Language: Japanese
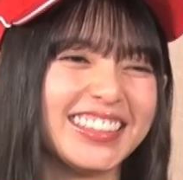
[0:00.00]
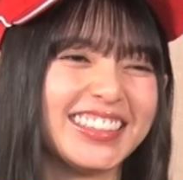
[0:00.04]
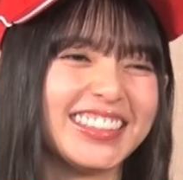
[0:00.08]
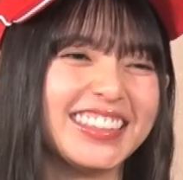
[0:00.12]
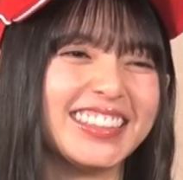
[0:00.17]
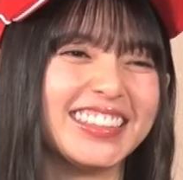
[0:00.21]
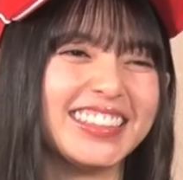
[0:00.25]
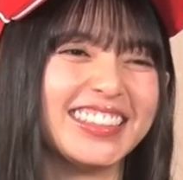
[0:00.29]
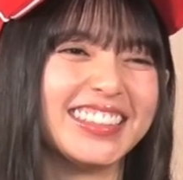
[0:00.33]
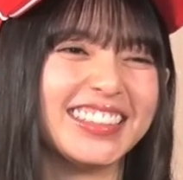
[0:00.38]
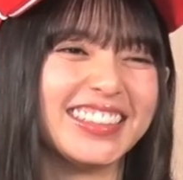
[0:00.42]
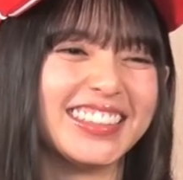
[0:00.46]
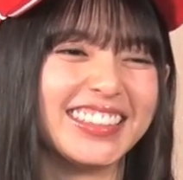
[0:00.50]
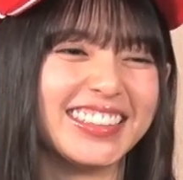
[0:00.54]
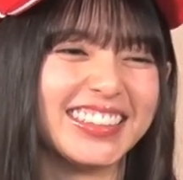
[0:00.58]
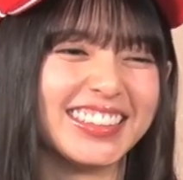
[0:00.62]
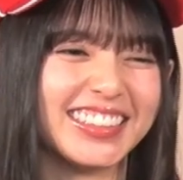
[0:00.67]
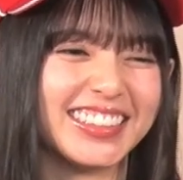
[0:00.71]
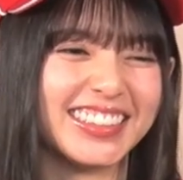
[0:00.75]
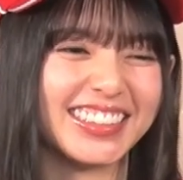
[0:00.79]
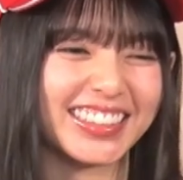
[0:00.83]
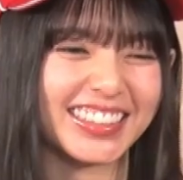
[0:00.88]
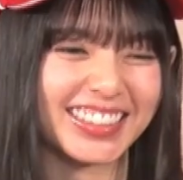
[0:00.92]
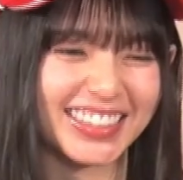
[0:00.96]
るほ
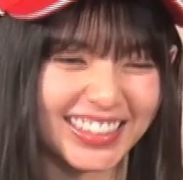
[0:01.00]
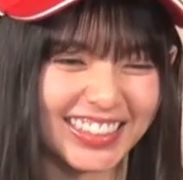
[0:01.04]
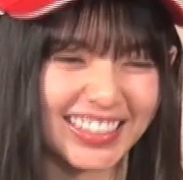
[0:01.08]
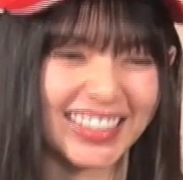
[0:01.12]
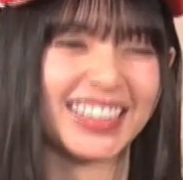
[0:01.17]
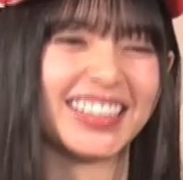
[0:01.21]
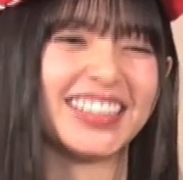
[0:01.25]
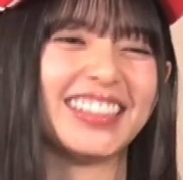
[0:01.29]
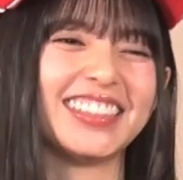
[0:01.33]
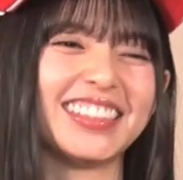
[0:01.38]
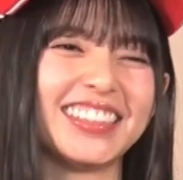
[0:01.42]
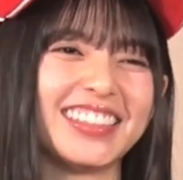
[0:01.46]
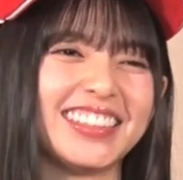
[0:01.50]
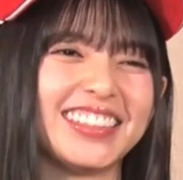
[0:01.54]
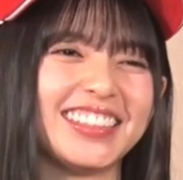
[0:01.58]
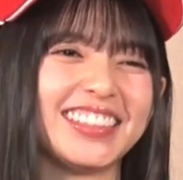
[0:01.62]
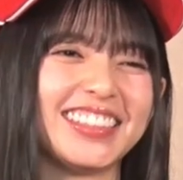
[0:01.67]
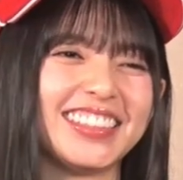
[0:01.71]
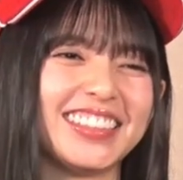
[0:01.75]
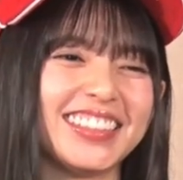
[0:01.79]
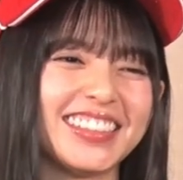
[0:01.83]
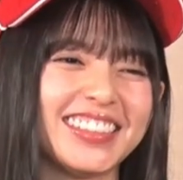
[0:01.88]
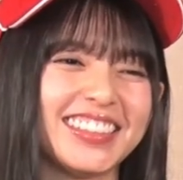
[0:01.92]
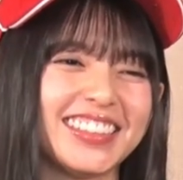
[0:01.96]
ど。は
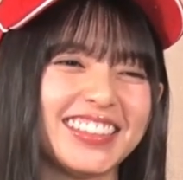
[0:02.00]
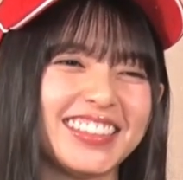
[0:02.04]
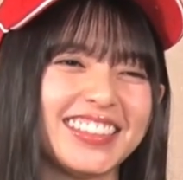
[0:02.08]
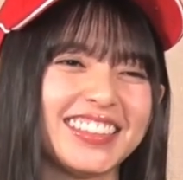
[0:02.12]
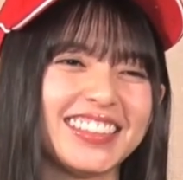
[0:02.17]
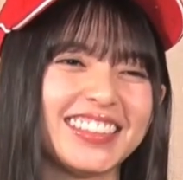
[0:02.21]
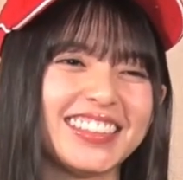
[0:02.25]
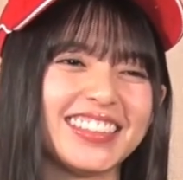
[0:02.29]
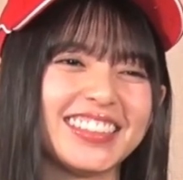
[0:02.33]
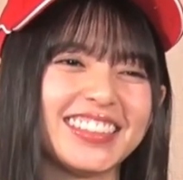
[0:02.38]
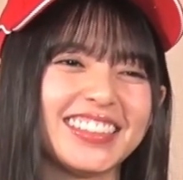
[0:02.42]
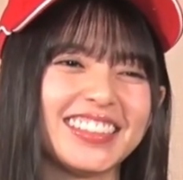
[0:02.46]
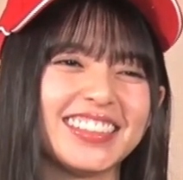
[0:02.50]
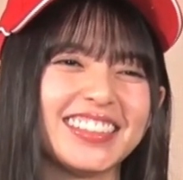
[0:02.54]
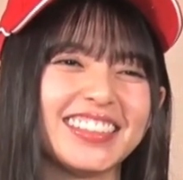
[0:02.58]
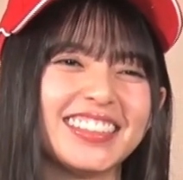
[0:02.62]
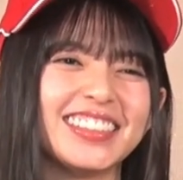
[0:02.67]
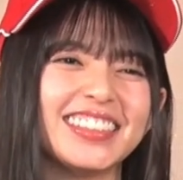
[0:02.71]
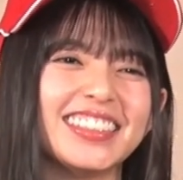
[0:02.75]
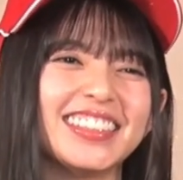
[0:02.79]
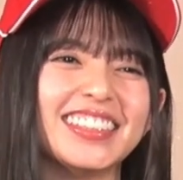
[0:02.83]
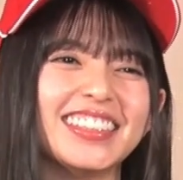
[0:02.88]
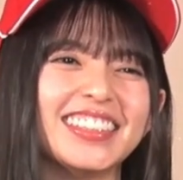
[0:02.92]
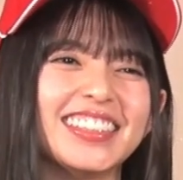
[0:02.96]
い。雪降
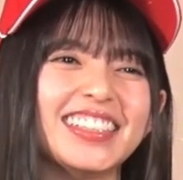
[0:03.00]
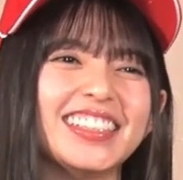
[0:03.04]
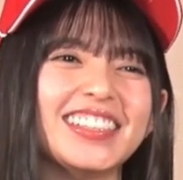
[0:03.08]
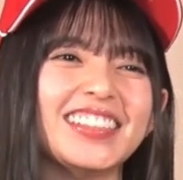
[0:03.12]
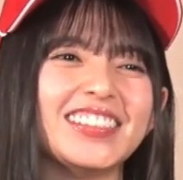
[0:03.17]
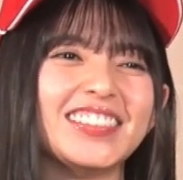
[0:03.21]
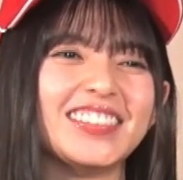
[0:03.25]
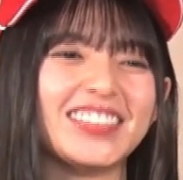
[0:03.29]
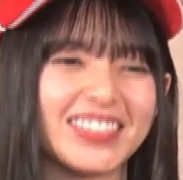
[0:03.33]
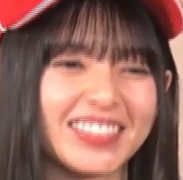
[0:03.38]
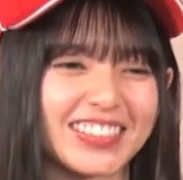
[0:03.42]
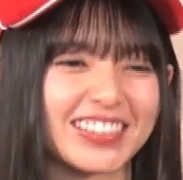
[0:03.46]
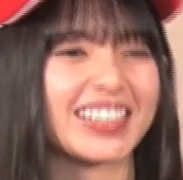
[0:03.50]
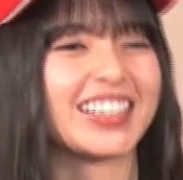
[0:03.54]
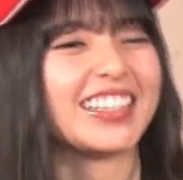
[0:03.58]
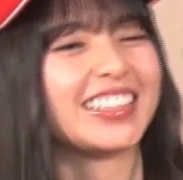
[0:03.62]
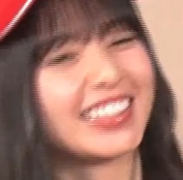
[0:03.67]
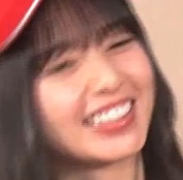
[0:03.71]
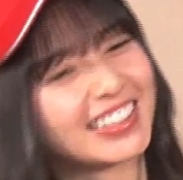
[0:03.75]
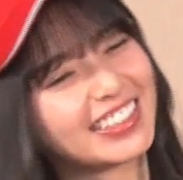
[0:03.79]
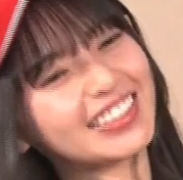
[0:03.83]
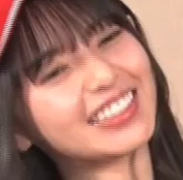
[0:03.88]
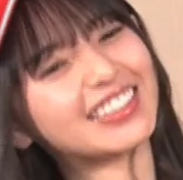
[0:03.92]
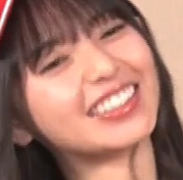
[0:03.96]
るといいですね。降る
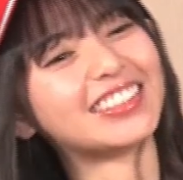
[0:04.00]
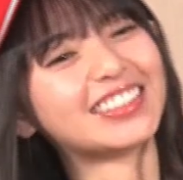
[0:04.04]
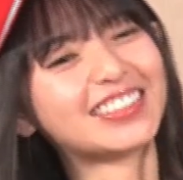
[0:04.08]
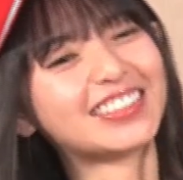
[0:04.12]
かな、